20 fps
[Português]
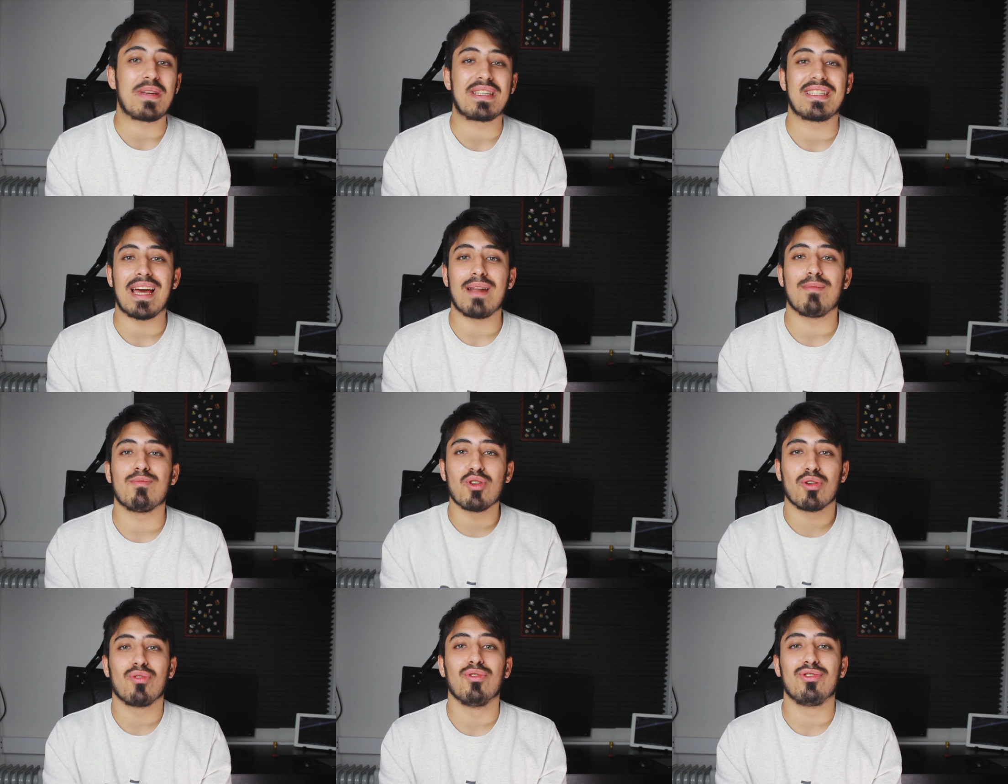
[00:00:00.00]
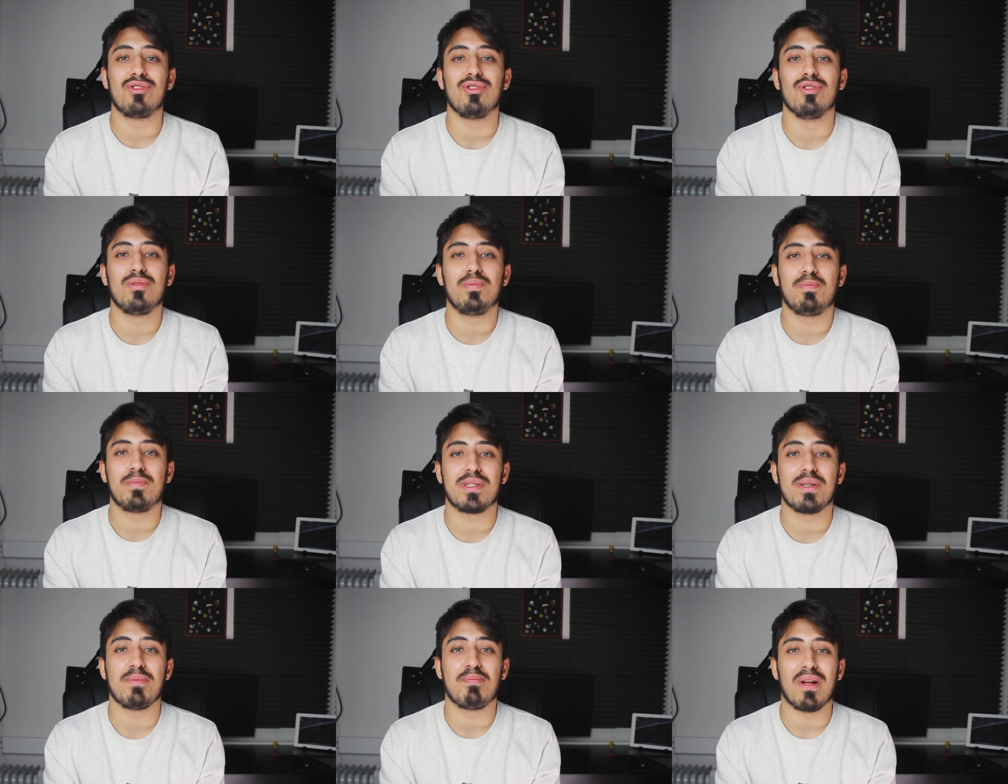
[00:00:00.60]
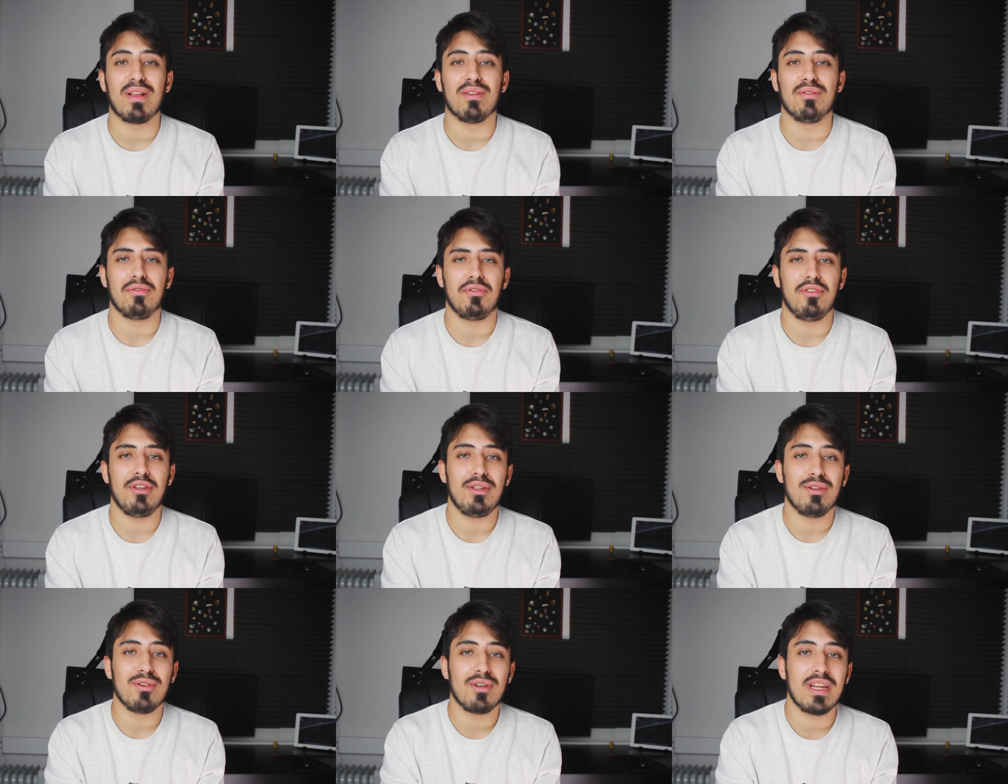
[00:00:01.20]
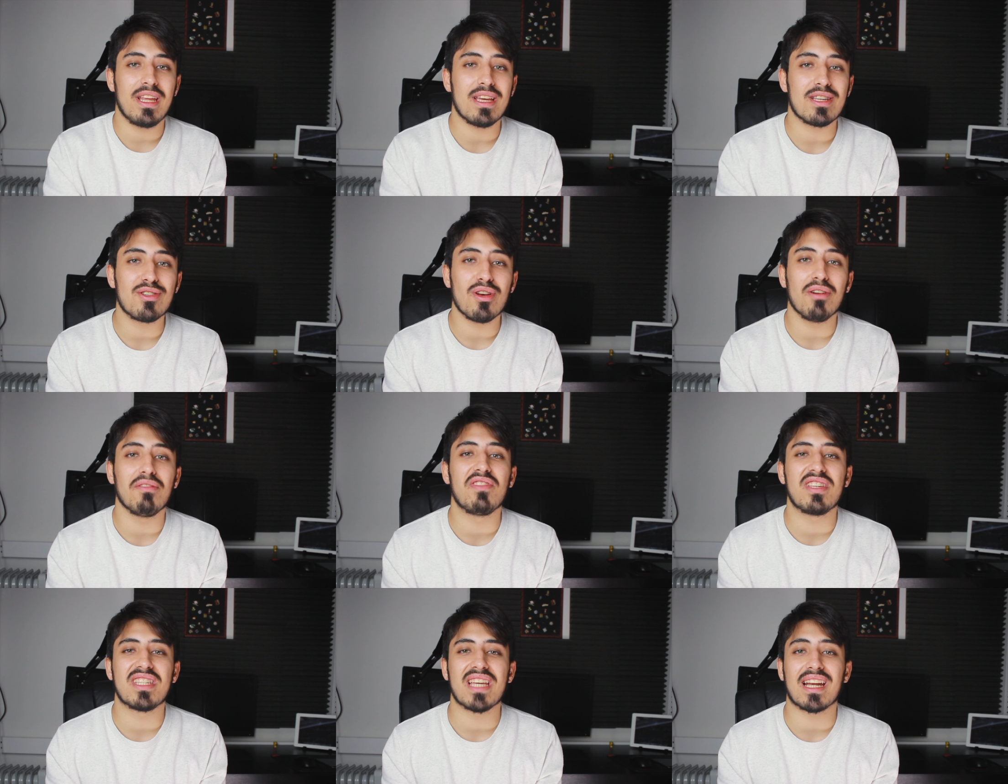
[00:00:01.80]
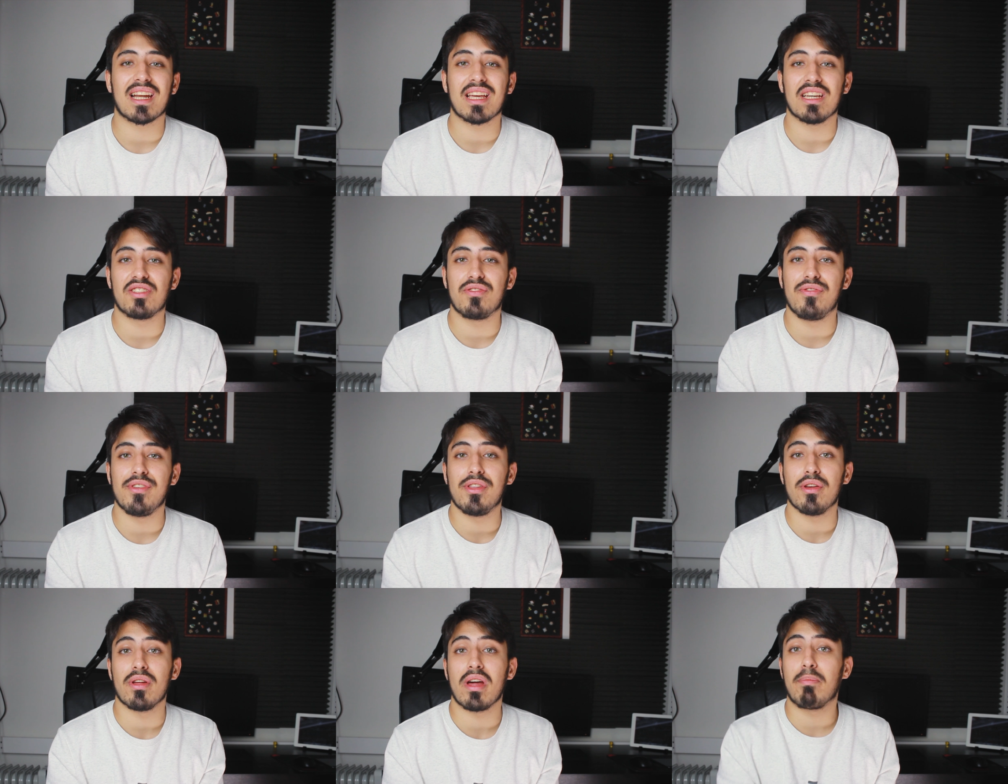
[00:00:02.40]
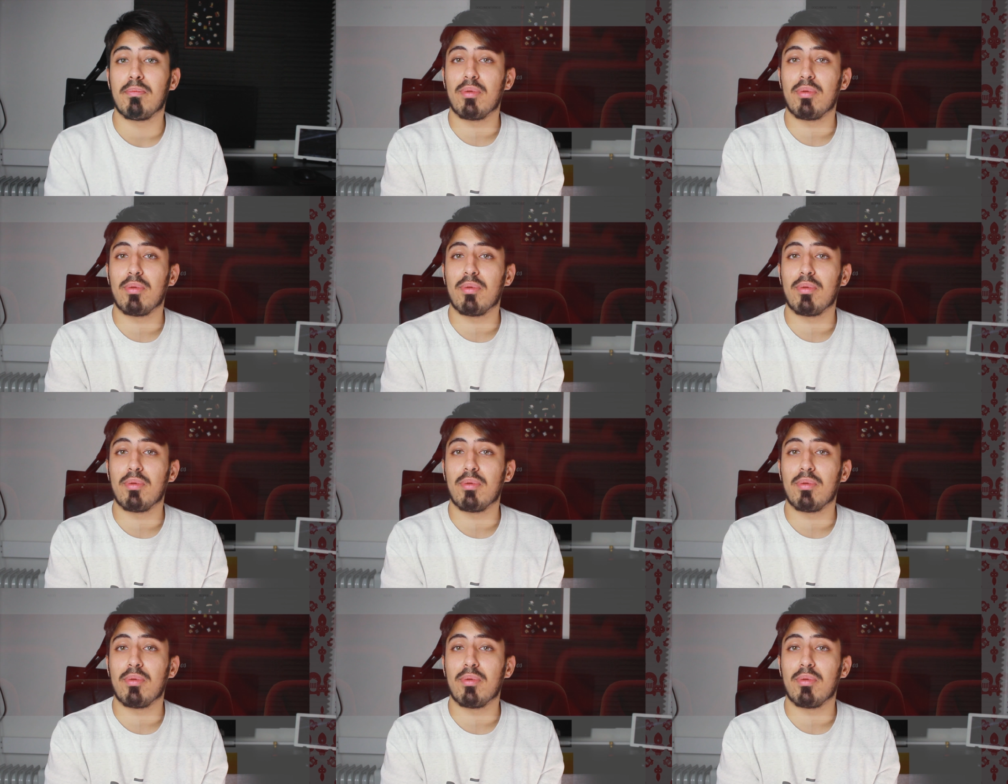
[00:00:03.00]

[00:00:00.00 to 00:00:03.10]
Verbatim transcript: passarmos ao conteúdo principal do vídeo, queria só avisar que este vídeo é